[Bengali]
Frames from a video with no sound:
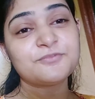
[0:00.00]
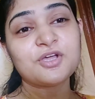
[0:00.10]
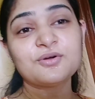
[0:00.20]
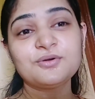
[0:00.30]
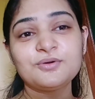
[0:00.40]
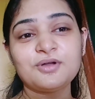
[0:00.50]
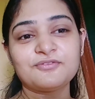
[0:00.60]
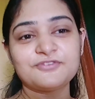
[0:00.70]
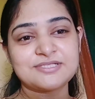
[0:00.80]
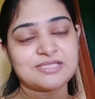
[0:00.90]
যখন ওর
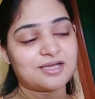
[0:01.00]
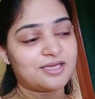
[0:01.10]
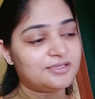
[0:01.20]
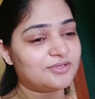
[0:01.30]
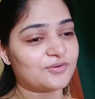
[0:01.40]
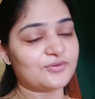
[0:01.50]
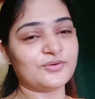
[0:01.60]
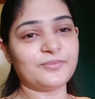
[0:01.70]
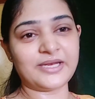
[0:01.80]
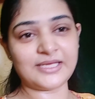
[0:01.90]
অফিস থাকে তখন ও
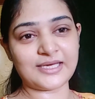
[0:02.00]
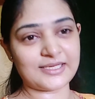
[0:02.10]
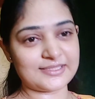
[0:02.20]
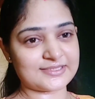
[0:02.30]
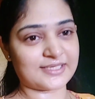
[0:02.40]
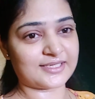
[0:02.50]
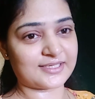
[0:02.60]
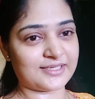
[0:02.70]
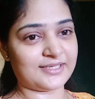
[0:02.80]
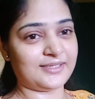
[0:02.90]
বেরিয়ে গেলে চাটা
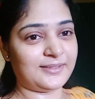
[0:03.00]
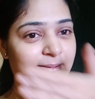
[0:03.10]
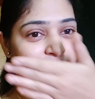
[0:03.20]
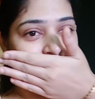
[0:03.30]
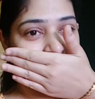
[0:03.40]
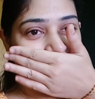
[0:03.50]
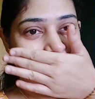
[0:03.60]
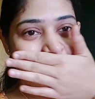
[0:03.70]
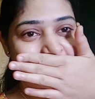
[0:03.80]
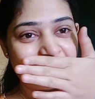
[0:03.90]
খেয়ে নিই
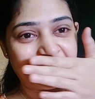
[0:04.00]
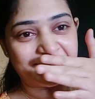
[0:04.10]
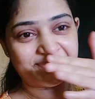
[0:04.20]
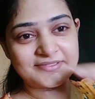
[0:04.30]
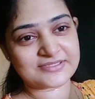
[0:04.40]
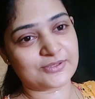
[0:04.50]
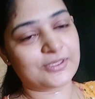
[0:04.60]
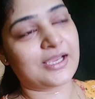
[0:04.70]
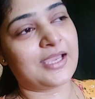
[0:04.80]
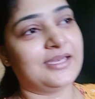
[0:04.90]
তখন আর ব্রেকফাস্ট করে
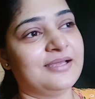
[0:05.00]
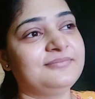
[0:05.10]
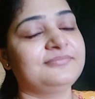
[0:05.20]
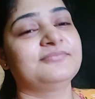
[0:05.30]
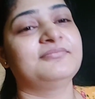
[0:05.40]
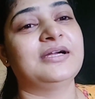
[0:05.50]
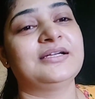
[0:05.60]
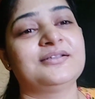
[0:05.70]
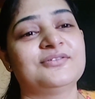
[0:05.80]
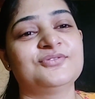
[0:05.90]
খাই না বাট
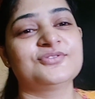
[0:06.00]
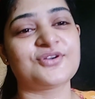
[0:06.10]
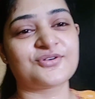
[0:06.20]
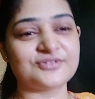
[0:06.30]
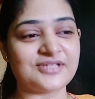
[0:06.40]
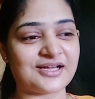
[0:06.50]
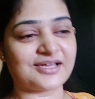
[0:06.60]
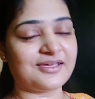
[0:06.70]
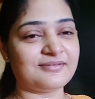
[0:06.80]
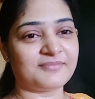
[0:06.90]
ও যখন
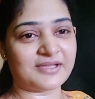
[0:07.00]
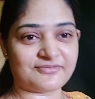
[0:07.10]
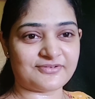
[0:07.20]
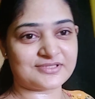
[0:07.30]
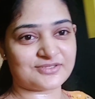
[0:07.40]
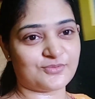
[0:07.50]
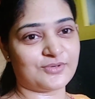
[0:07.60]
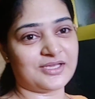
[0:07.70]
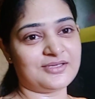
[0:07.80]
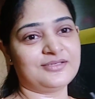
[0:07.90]
থাকে ব্রেকফাস্ট
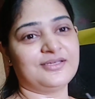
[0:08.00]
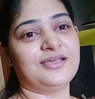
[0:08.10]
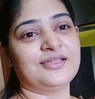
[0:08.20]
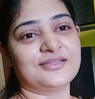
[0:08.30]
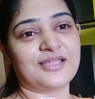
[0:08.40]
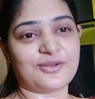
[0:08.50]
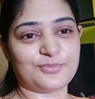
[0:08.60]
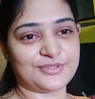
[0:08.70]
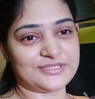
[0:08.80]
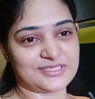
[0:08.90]
করে
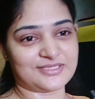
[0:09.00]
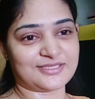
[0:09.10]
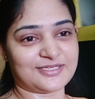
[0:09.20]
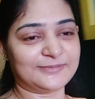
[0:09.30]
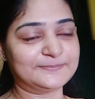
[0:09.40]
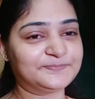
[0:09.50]
তারপরেই চাটা খাই